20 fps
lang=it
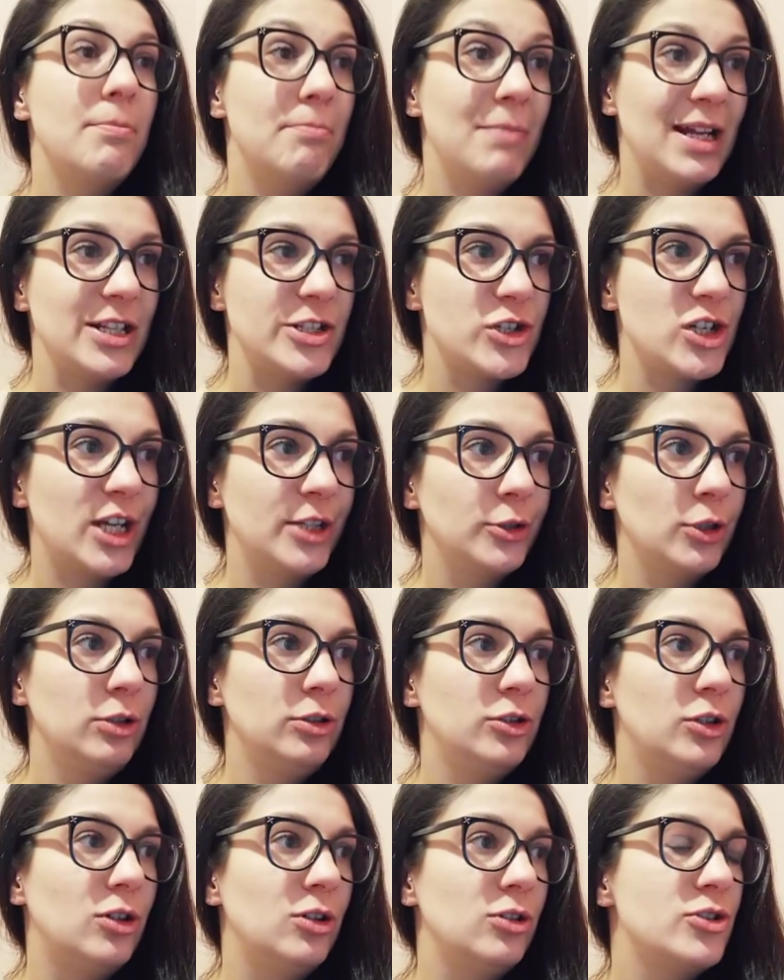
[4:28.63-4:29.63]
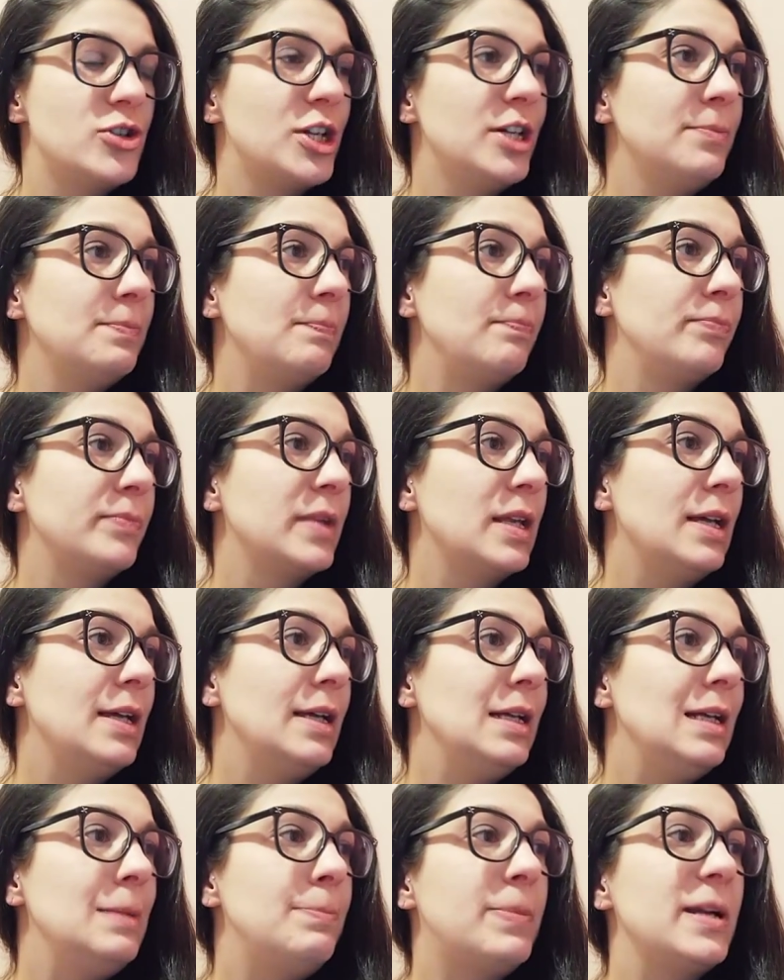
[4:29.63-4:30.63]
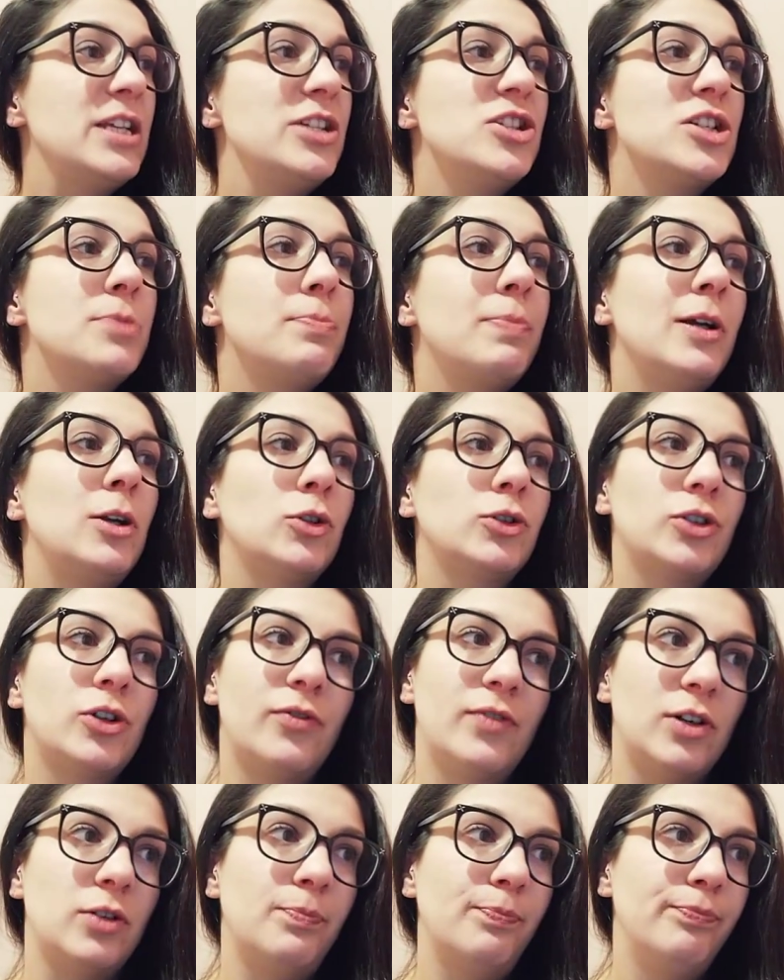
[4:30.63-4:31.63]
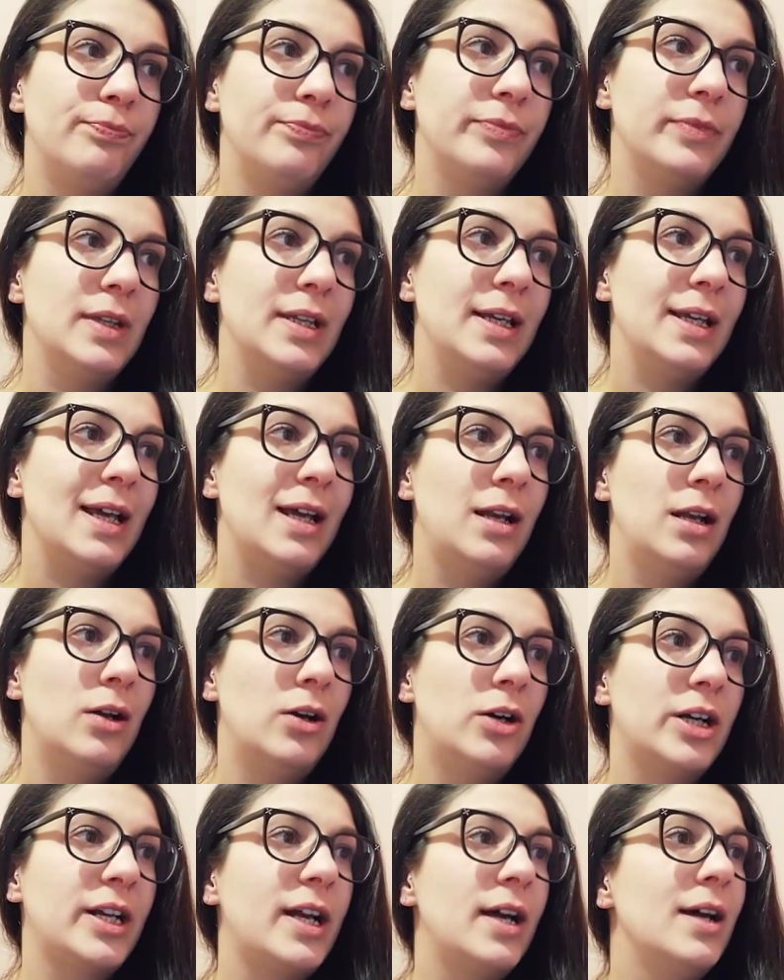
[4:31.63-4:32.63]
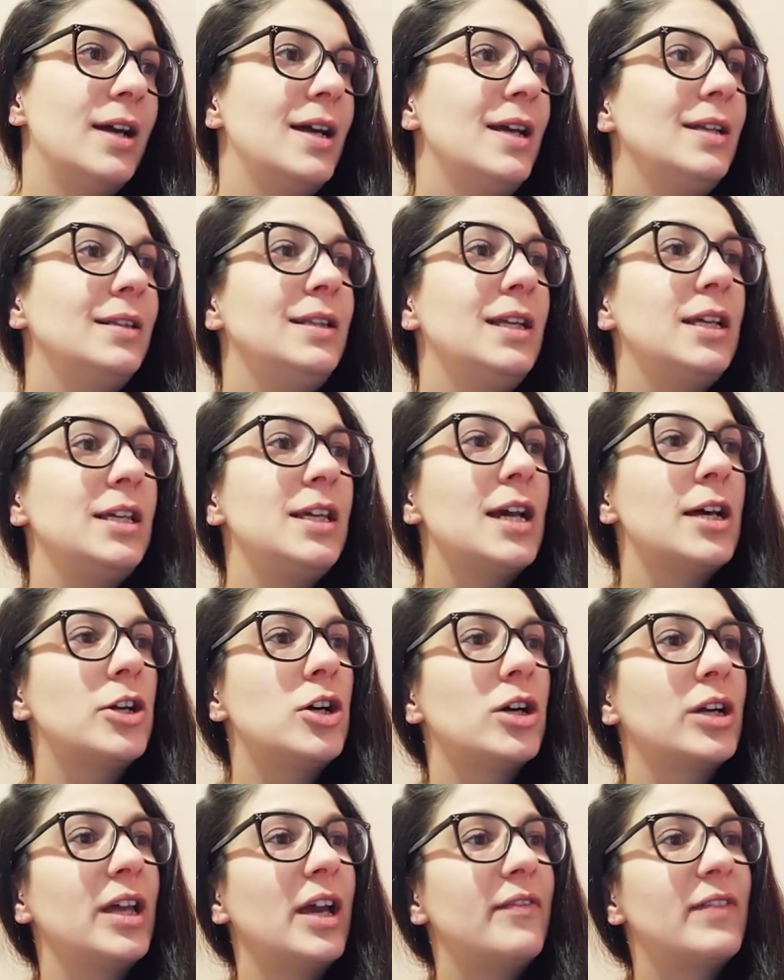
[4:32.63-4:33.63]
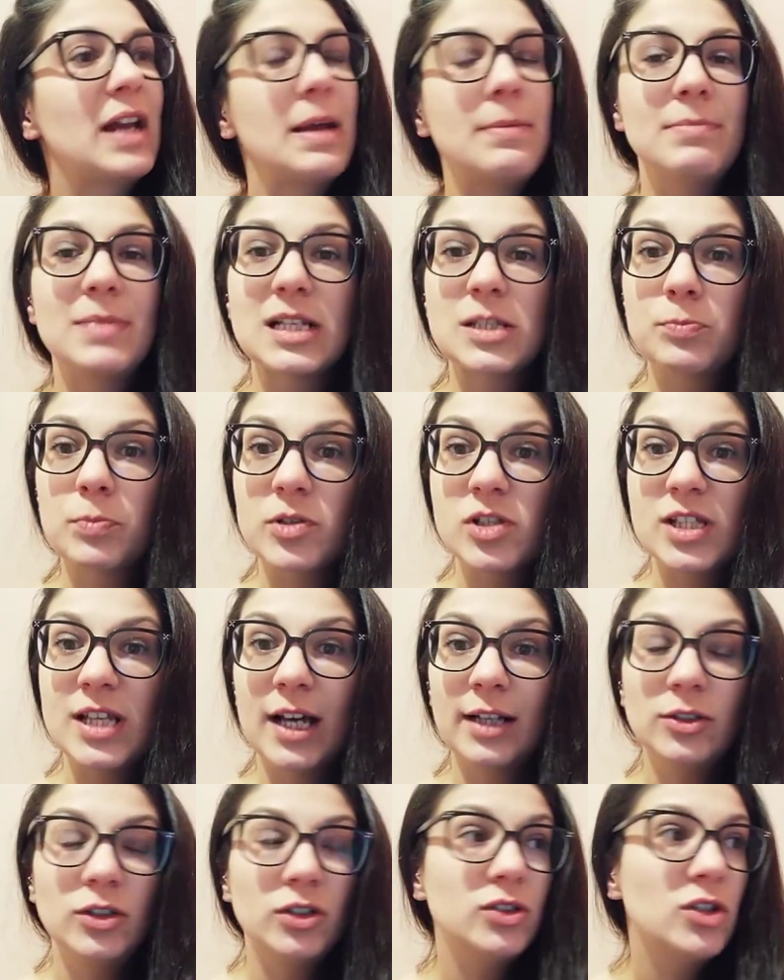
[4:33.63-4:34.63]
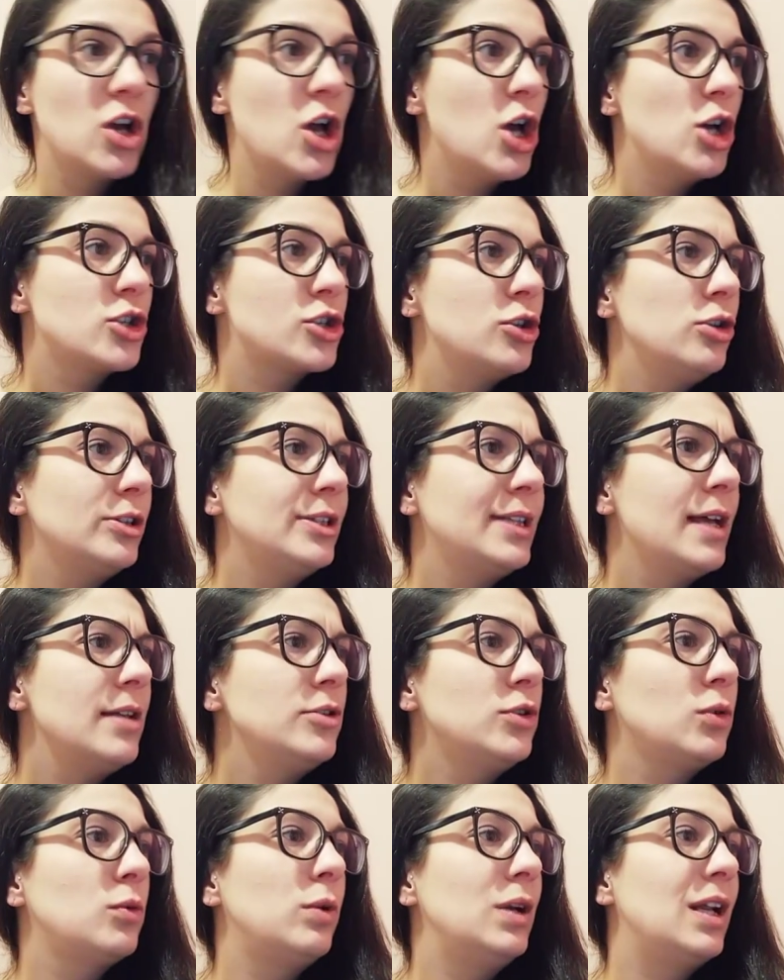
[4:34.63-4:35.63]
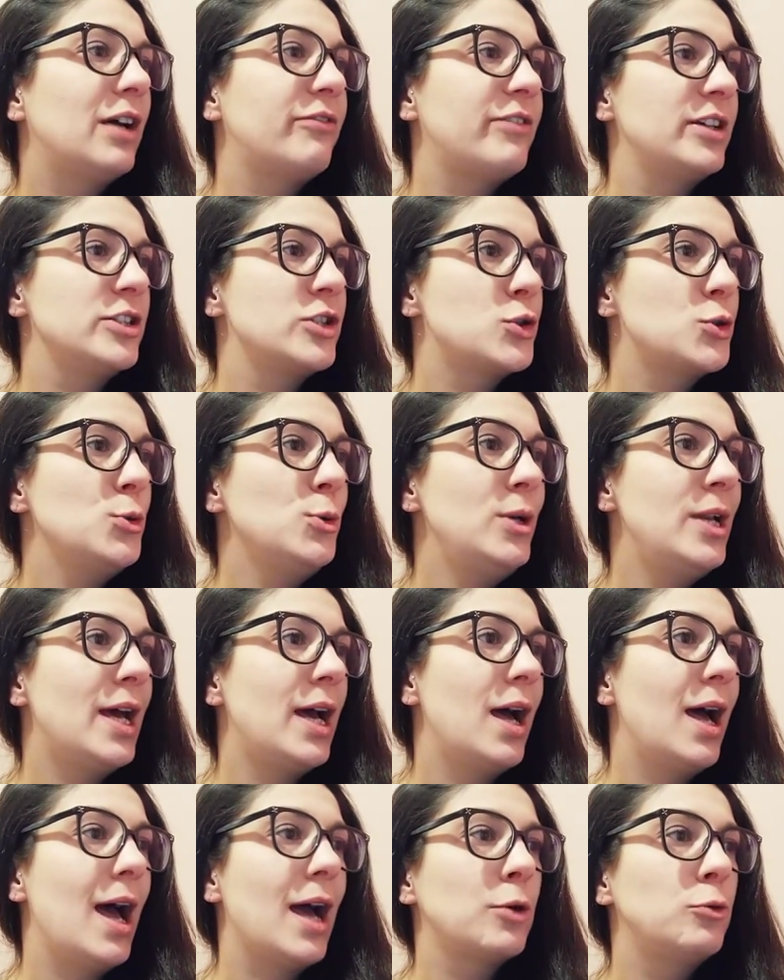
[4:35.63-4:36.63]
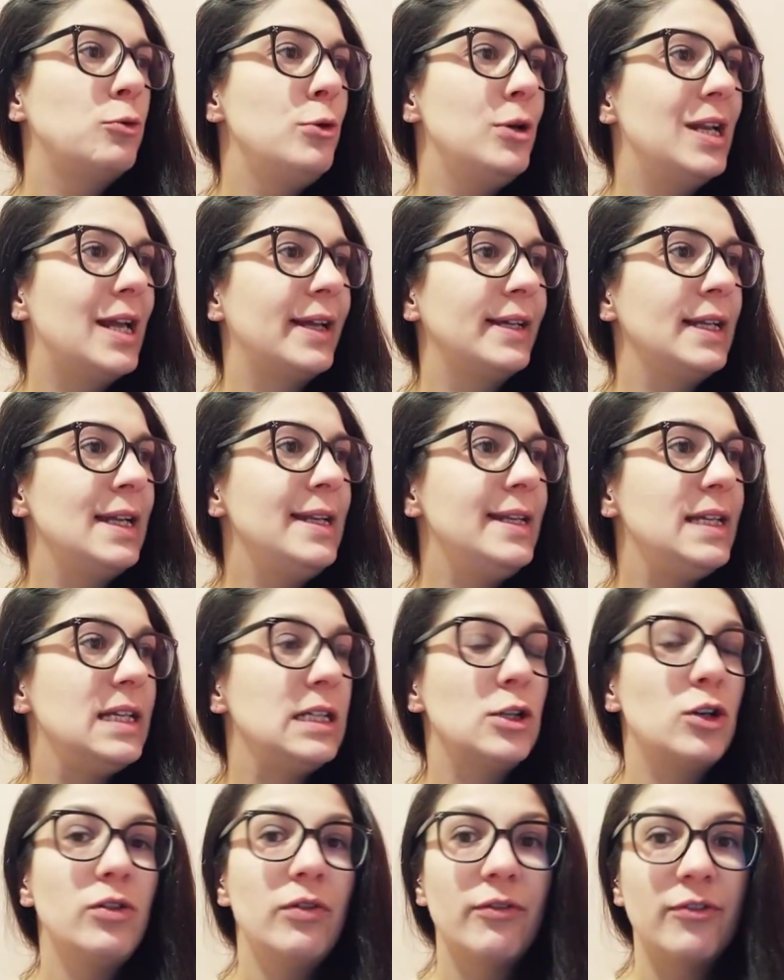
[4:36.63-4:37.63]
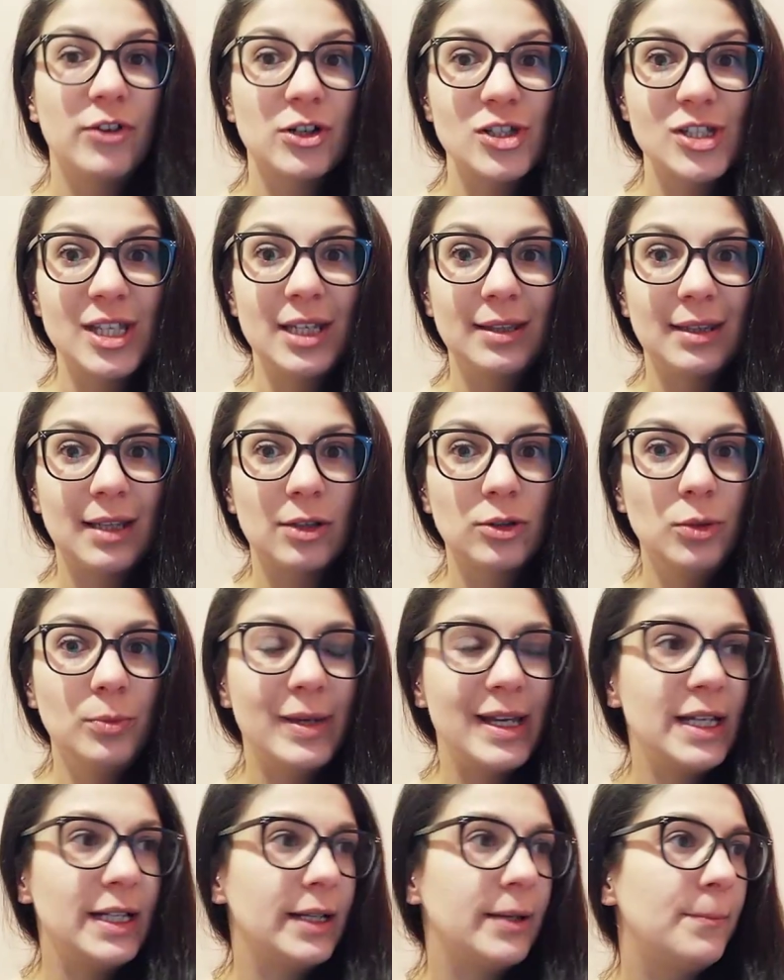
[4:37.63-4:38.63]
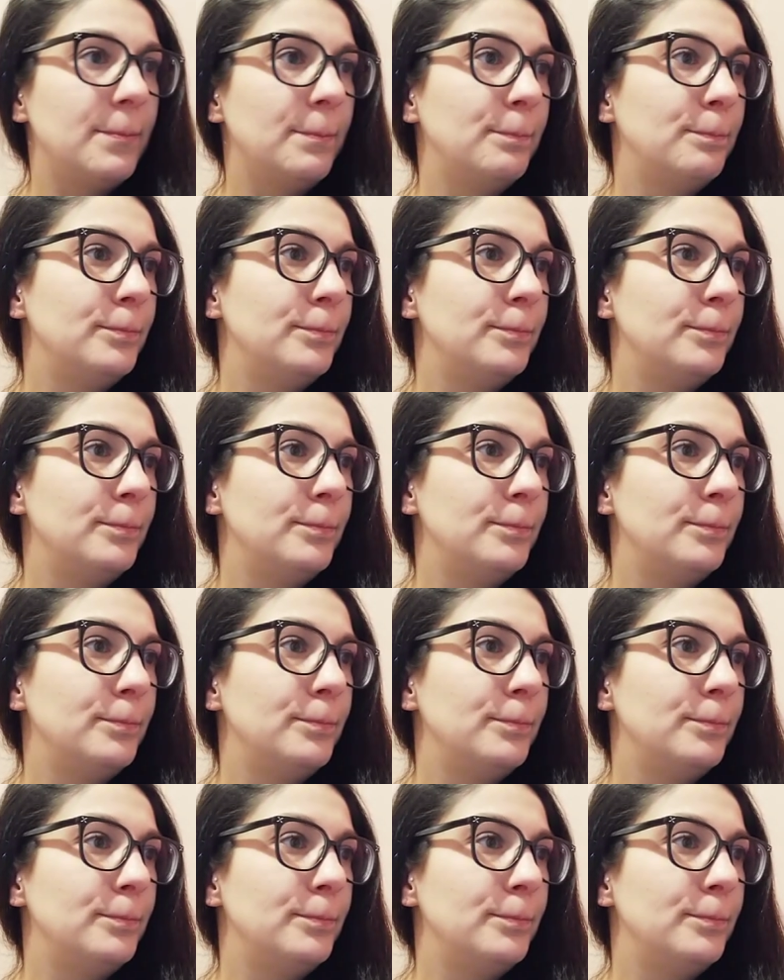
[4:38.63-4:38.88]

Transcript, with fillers: Mangiando il dolce, il principe lo trovò e allora dichiarò che avrebbe sposato soltanto quella fanciulla a cui l'anellino fosse andato bene.